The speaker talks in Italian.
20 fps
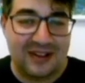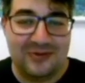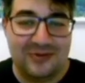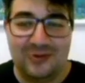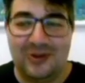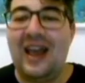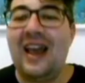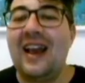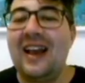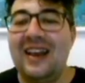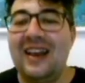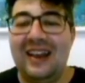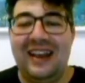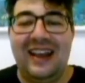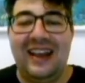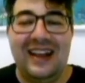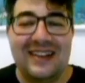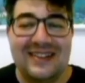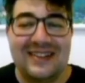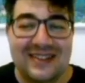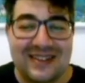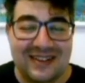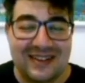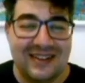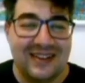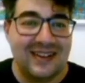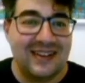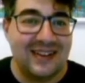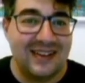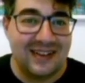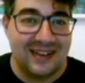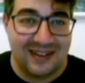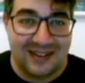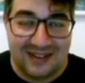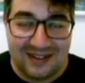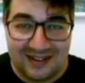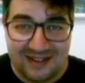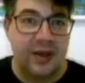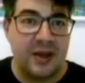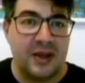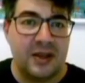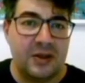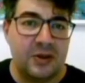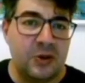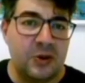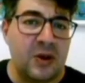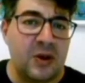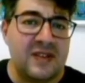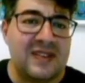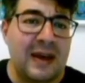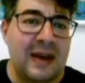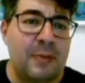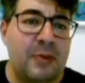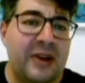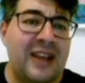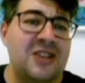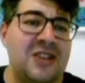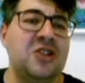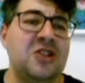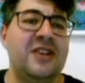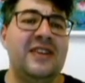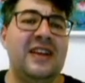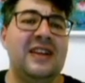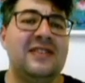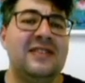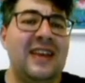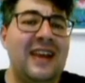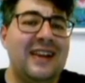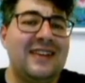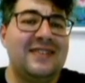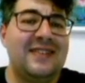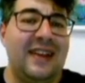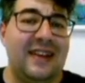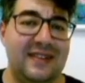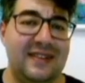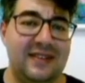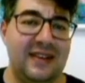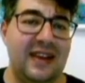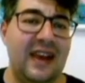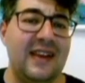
Eh, che cazzo. Noi siamo Ranger del Texas